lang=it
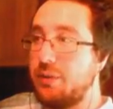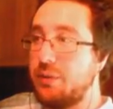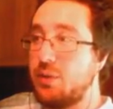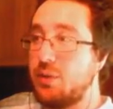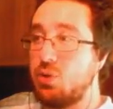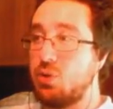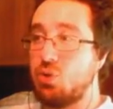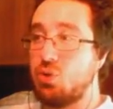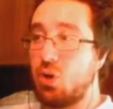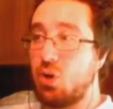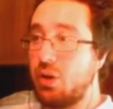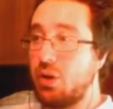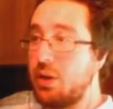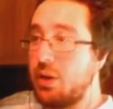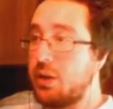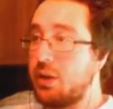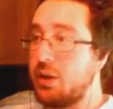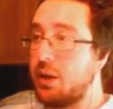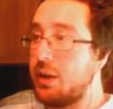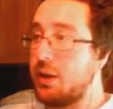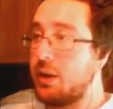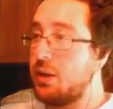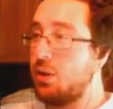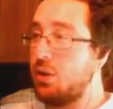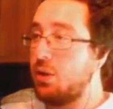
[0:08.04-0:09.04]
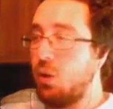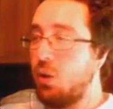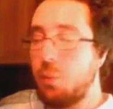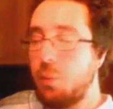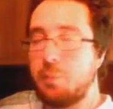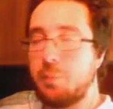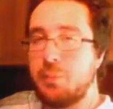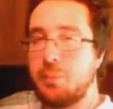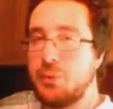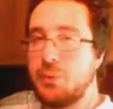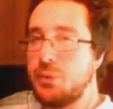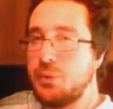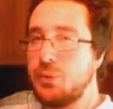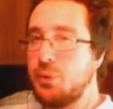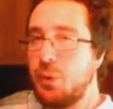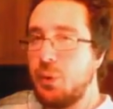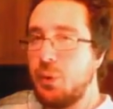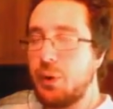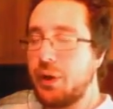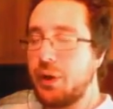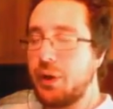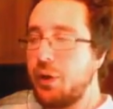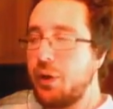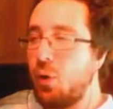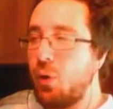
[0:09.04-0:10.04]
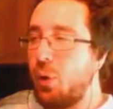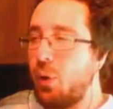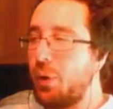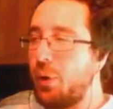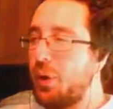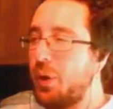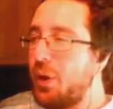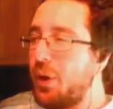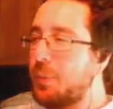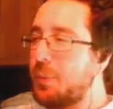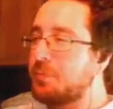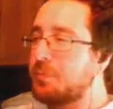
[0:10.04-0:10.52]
dei videogiochi che io ho più, che ho